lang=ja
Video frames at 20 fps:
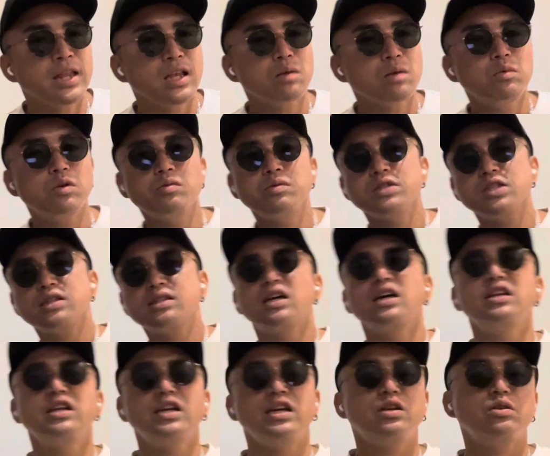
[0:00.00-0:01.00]
僕も実
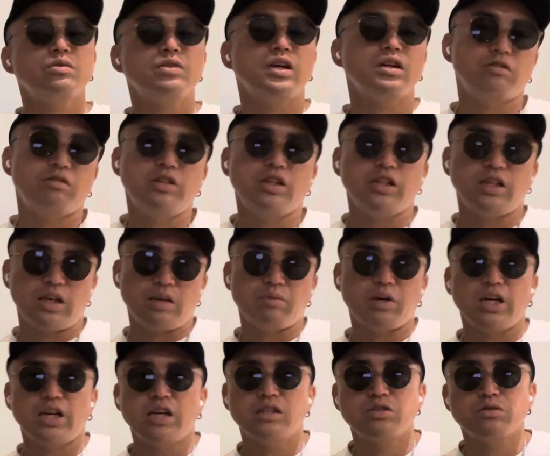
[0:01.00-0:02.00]
際ねいろんな国で
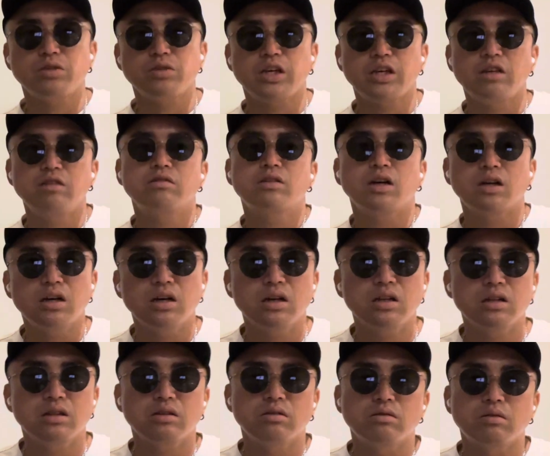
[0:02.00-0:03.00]
ま永住できるか
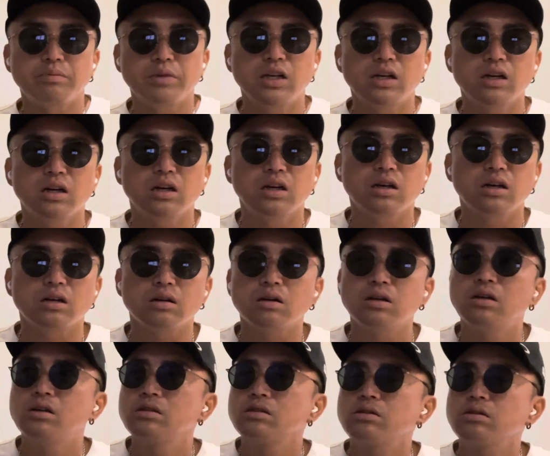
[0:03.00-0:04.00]
なっていうのを見ながら
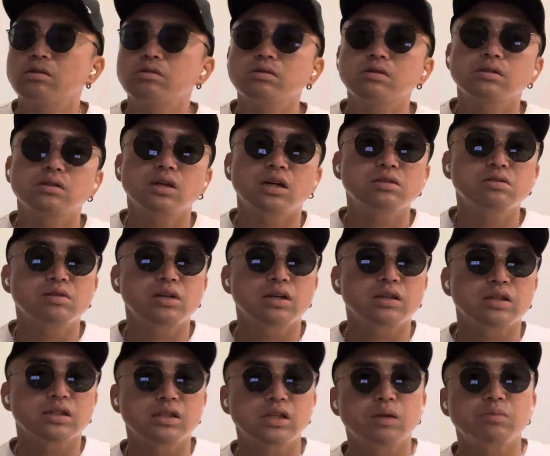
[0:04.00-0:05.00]
それこそ最初なん
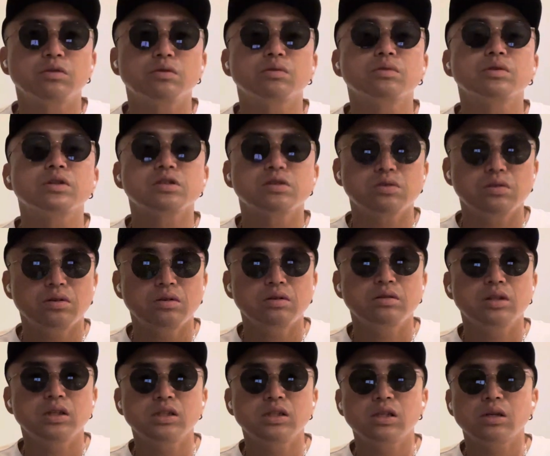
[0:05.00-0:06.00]
てセブ島でしょ
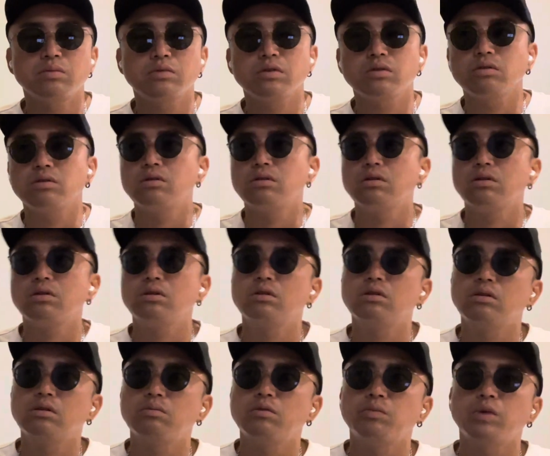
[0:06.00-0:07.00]
でセブ島
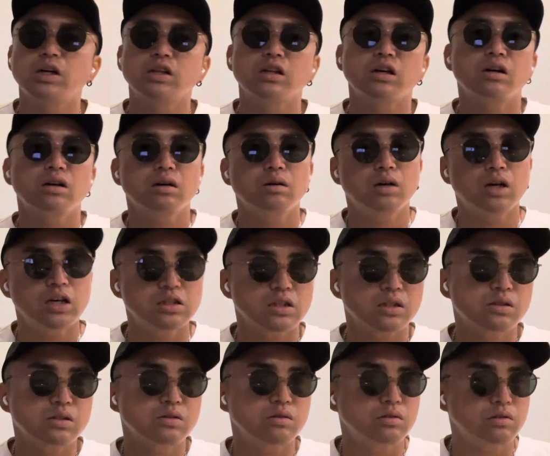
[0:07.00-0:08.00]
もまあなんか会社
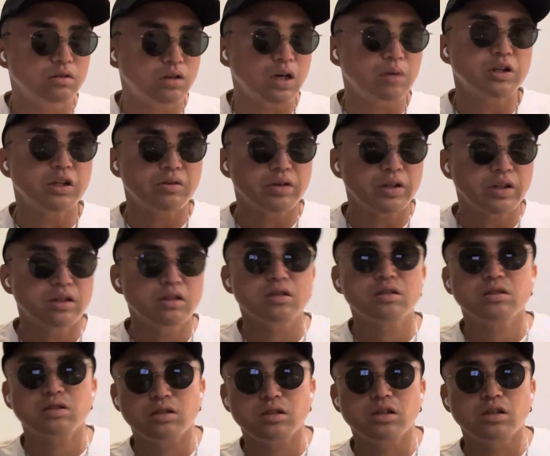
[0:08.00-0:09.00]
作るぐらいまでは行った
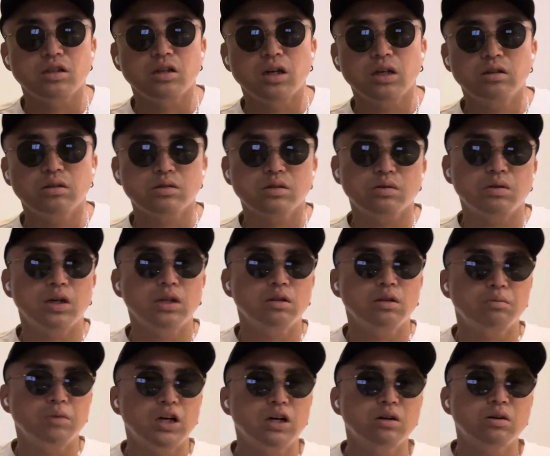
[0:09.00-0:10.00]
しあとその後
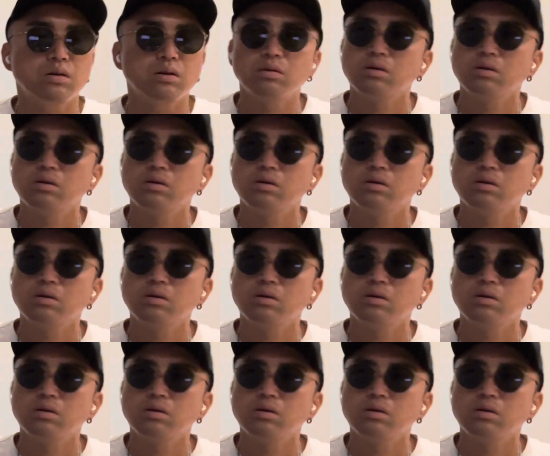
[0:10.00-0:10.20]
バン